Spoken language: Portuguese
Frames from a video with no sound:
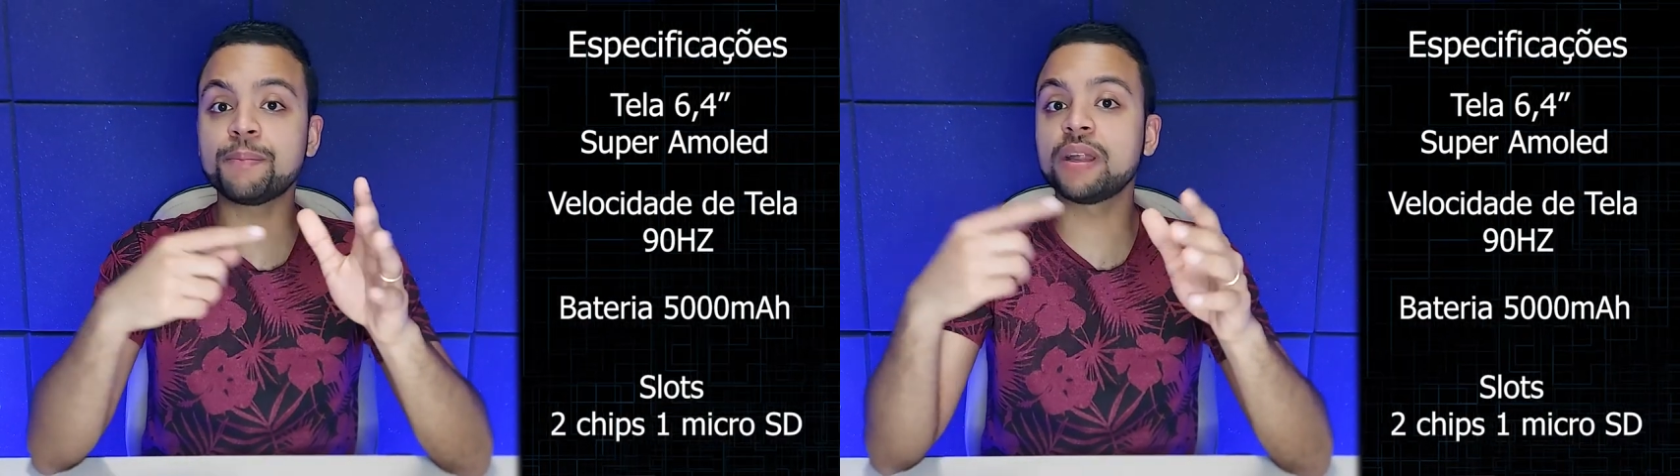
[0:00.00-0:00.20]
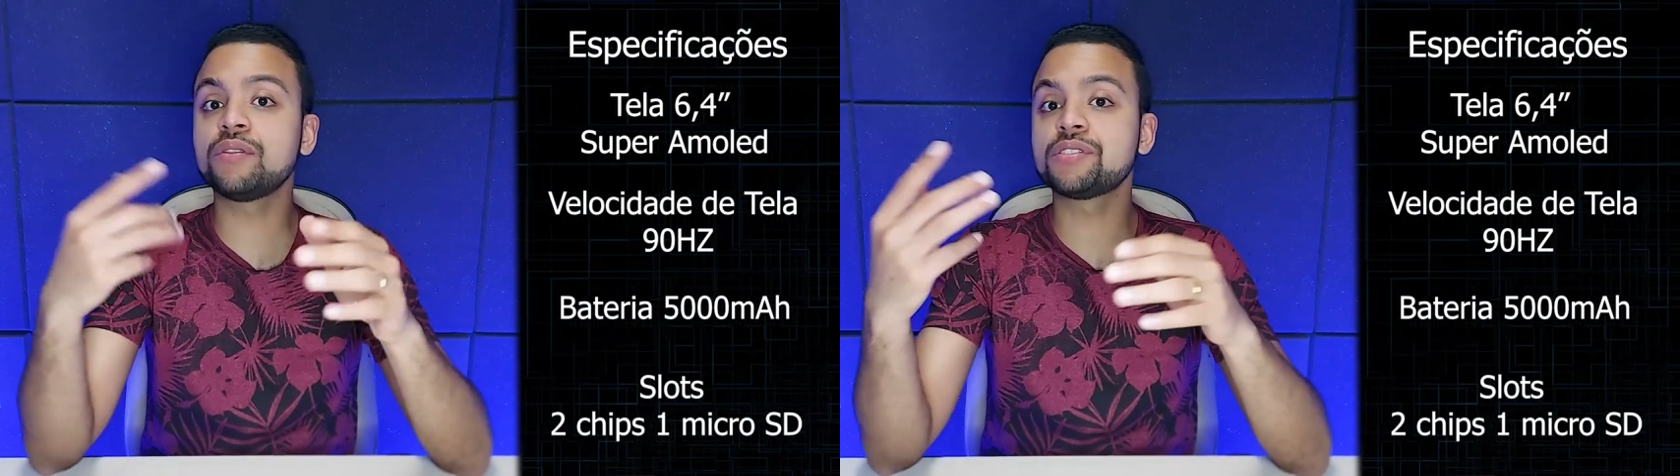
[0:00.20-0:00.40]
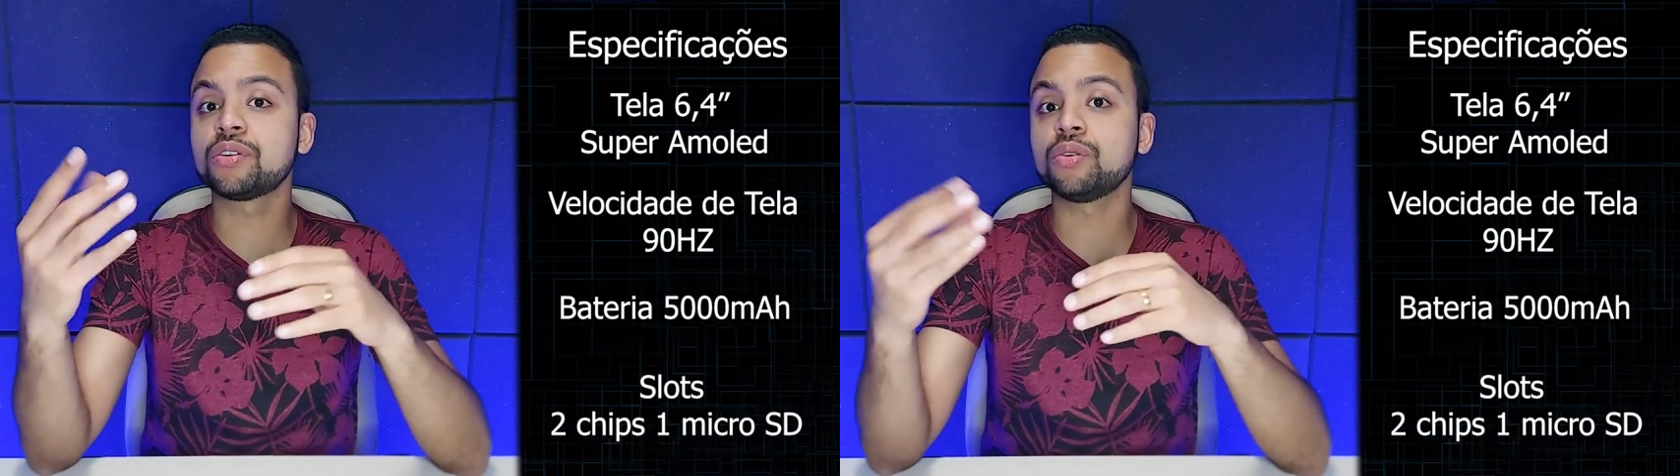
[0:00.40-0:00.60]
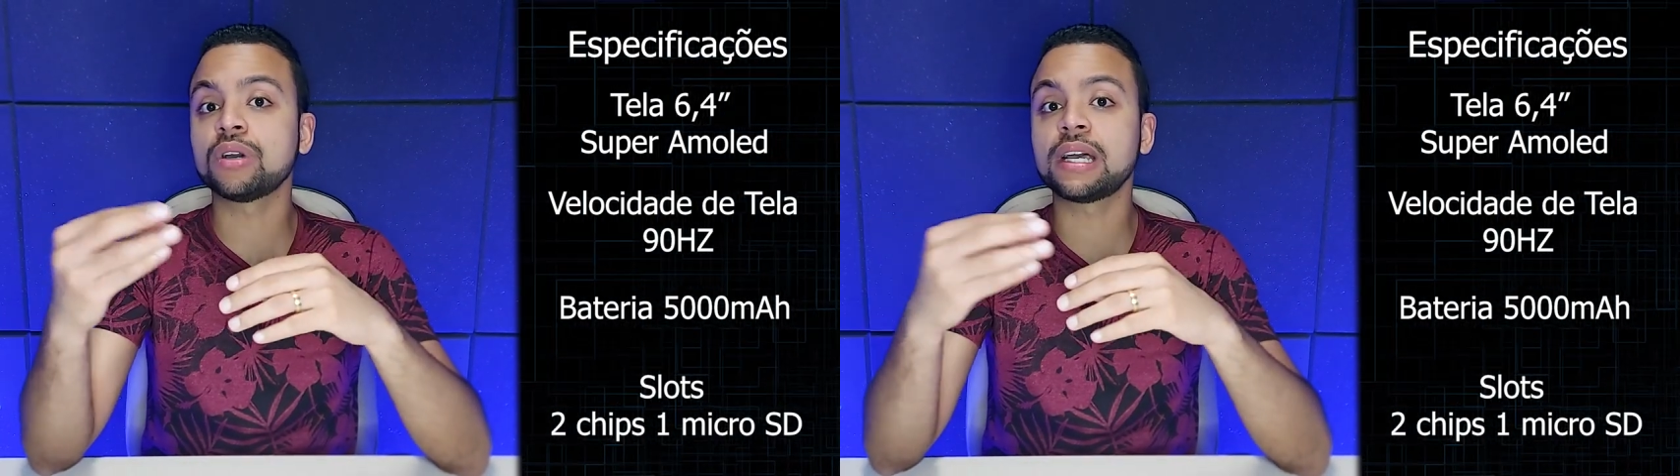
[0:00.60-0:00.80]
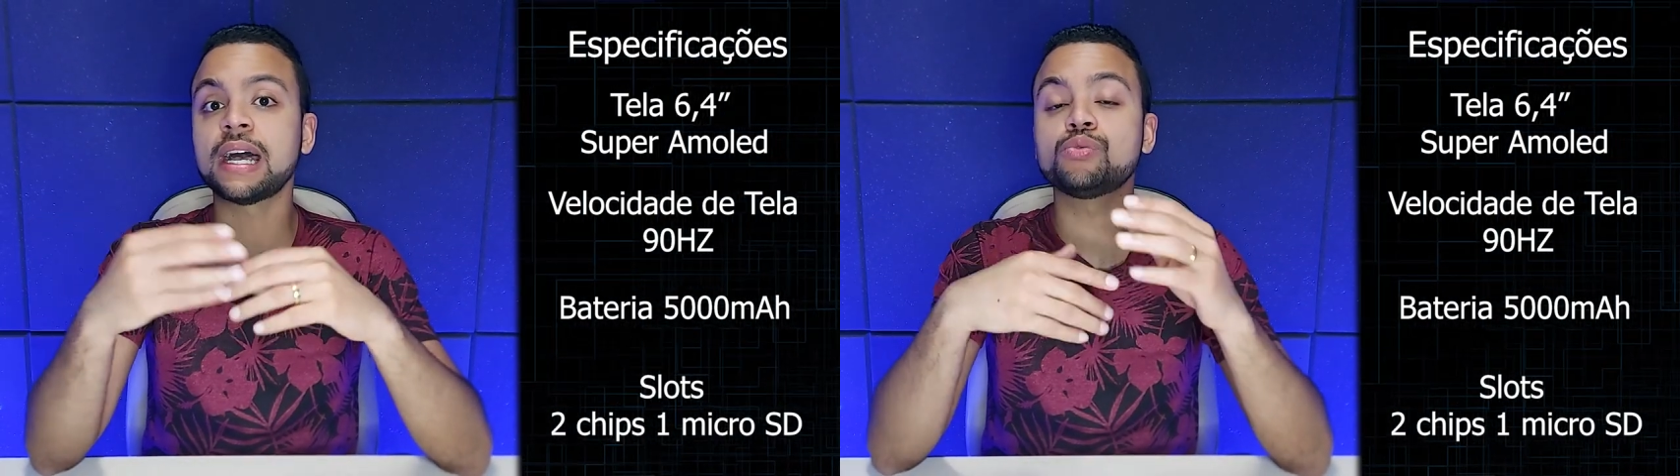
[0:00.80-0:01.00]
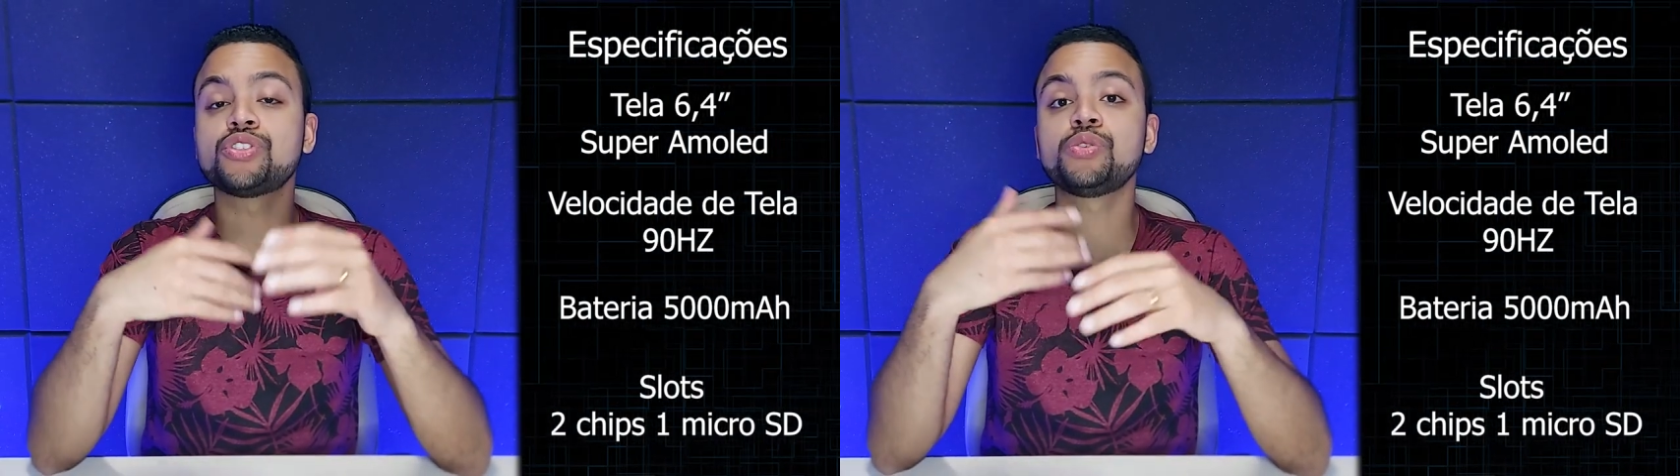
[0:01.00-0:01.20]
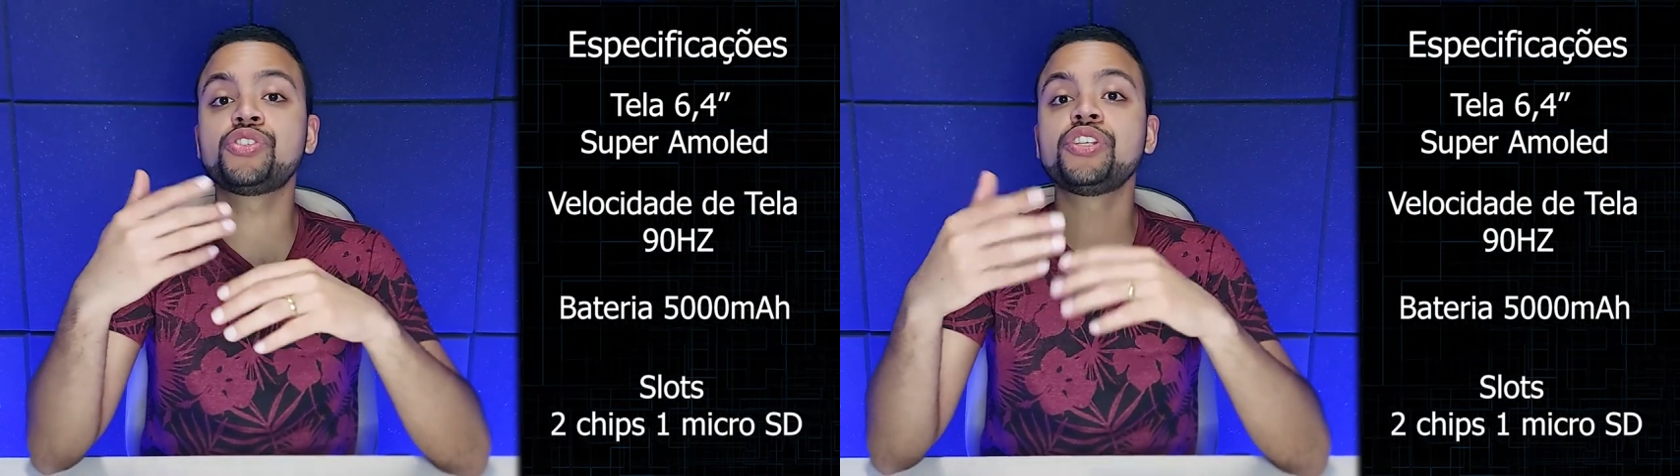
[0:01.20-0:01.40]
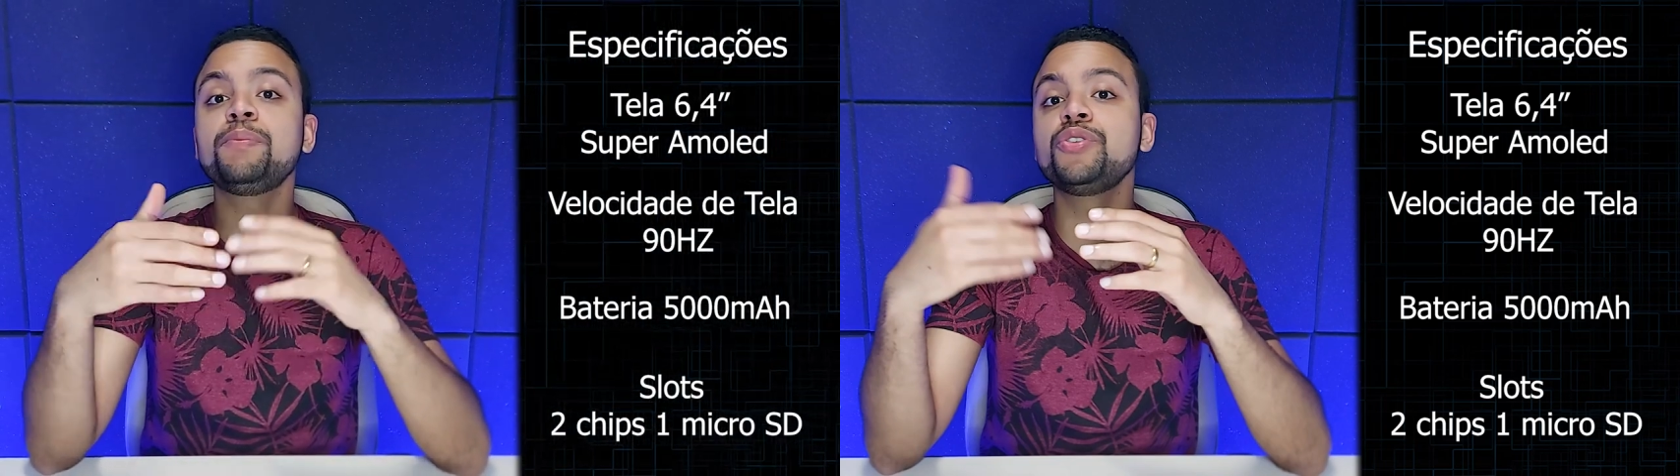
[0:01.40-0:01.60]
para você colocar o seu
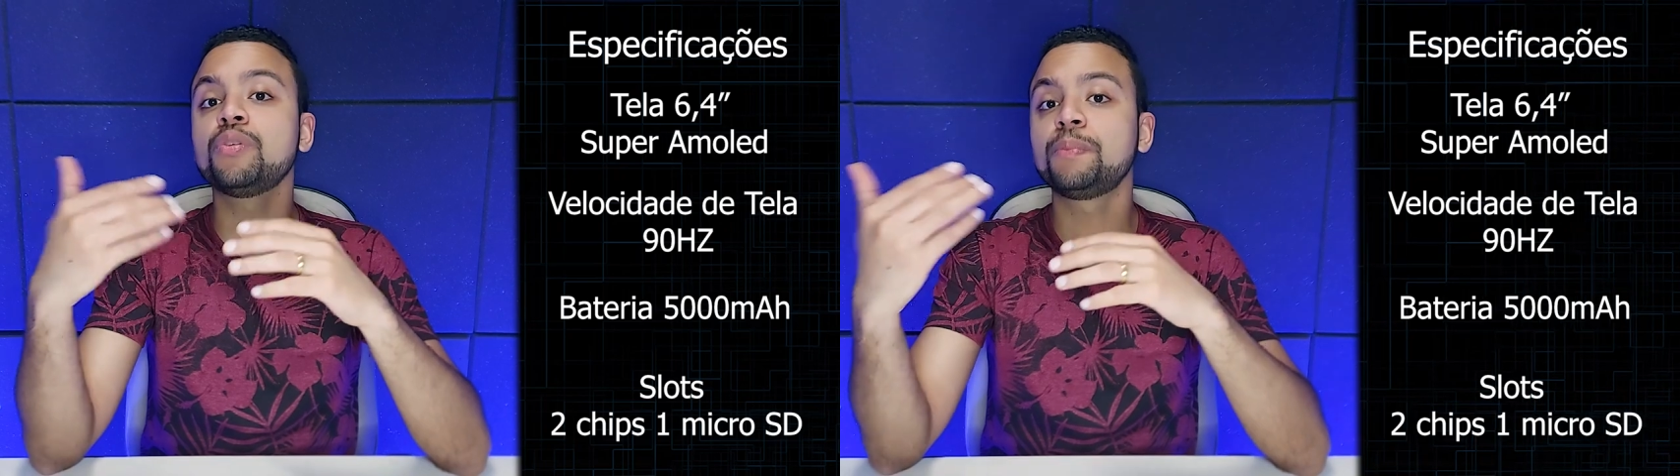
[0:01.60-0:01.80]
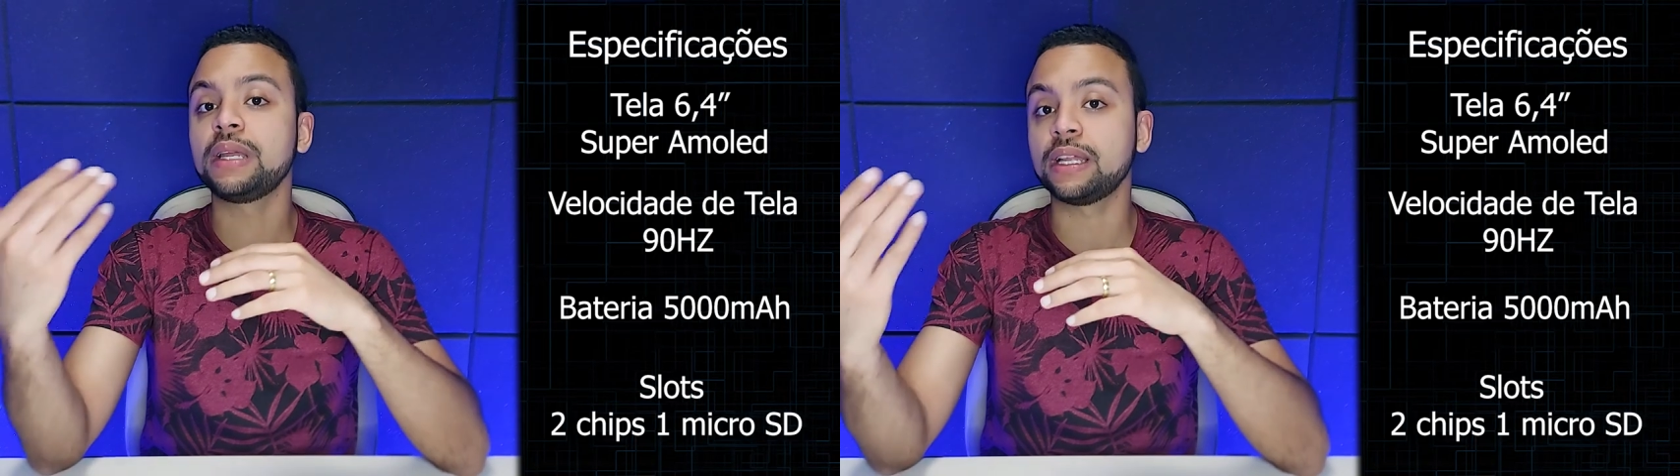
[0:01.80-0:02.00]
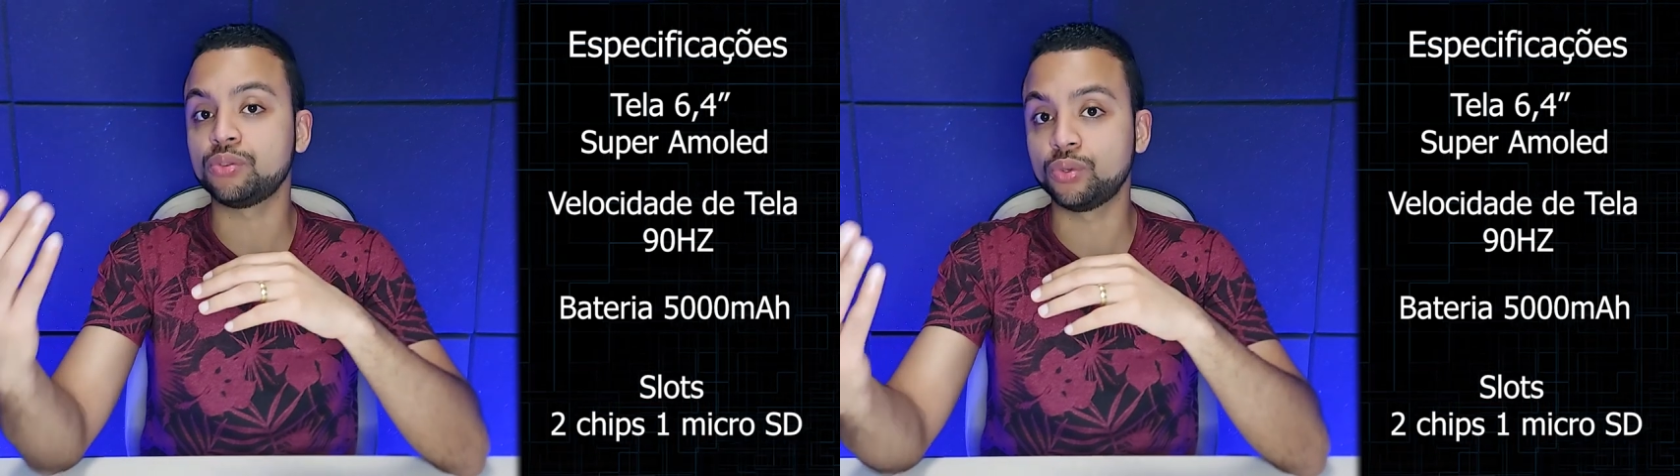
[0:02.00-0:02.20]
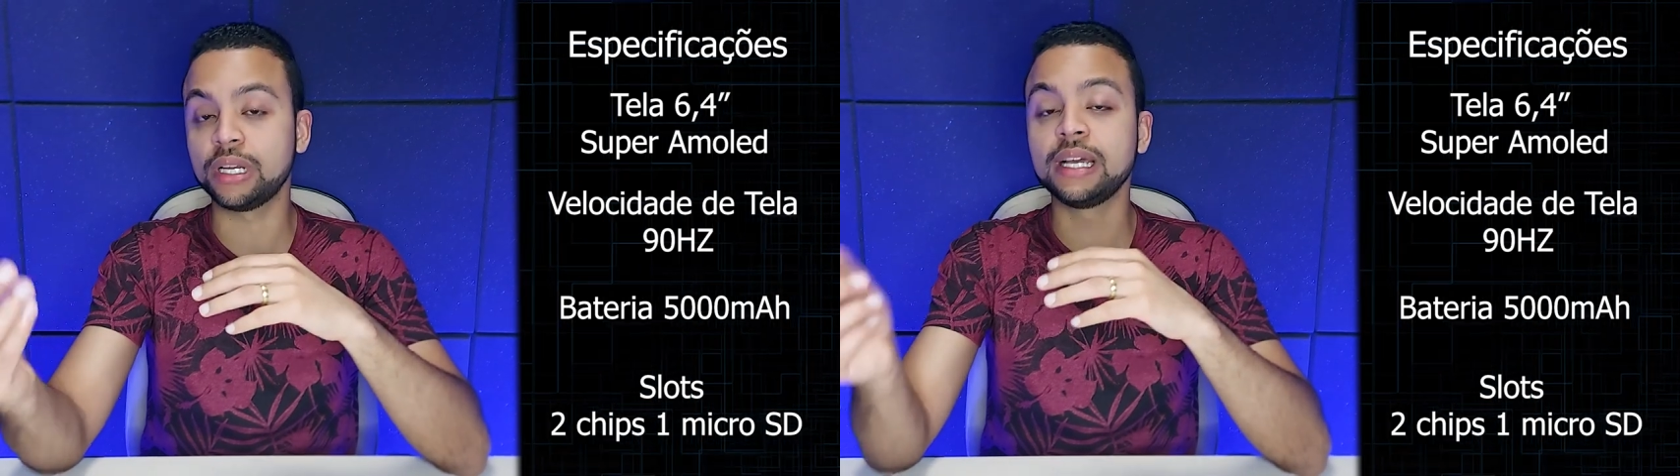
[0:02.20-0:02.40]
chip de operadora,